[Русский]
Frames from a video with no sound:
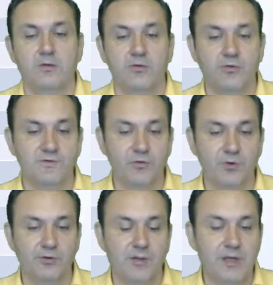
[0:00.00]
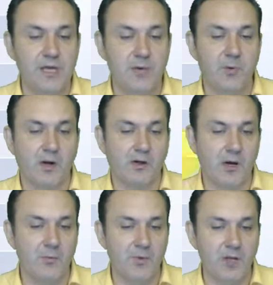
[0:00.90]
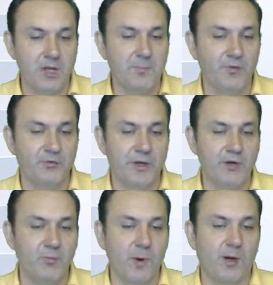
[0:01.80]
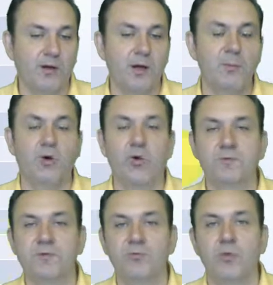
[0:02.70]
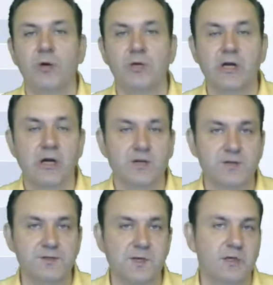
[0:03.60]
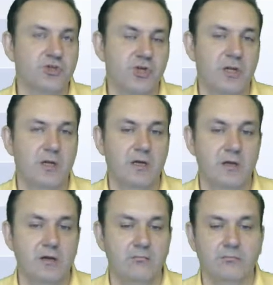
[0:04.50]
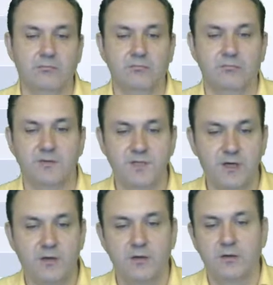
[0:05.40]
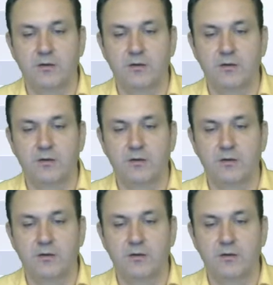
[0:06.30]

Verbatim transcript: То есть вот такие программы. И повторю, программа Optimum, она как раз хороша для тех,